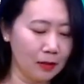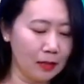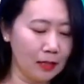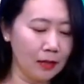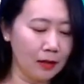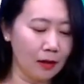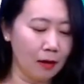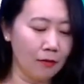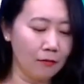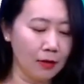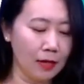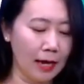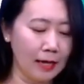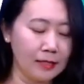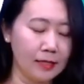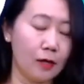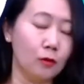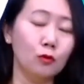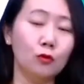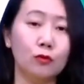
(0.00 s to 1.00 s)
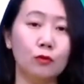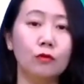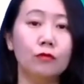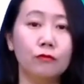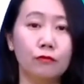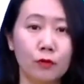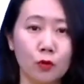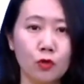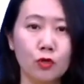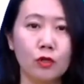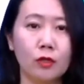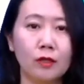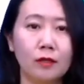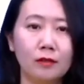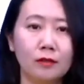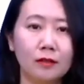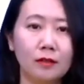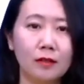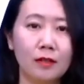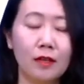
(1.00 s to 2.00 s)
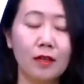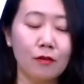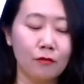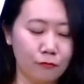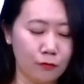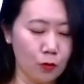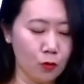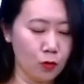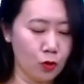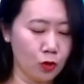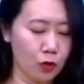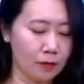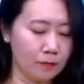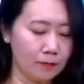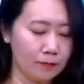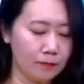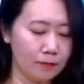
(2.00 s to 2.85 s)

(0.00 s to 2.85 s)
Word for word: 第一个，未来前途，future，future。